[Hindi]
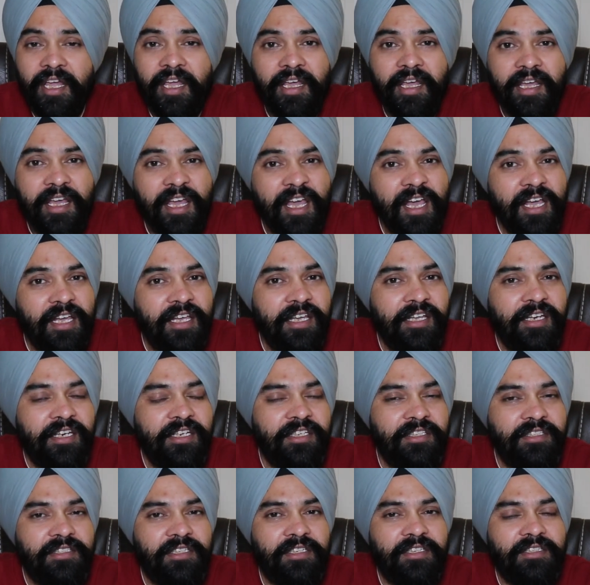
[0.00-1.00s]
एक ही
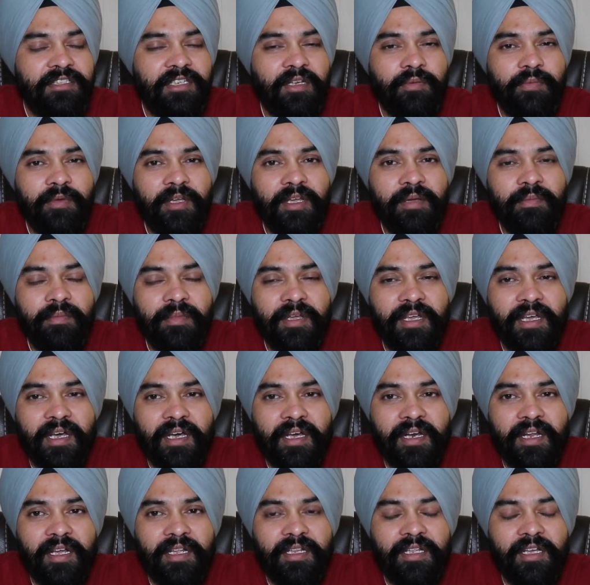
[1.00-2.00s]
रीज़न सबके में आ
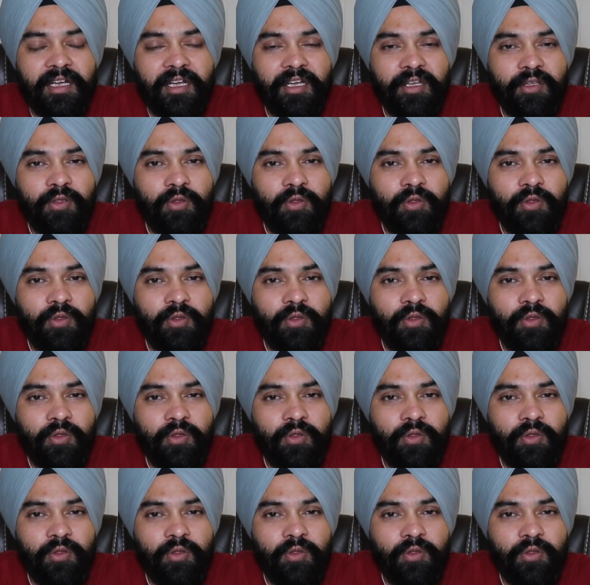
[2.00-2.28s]
रहा था कि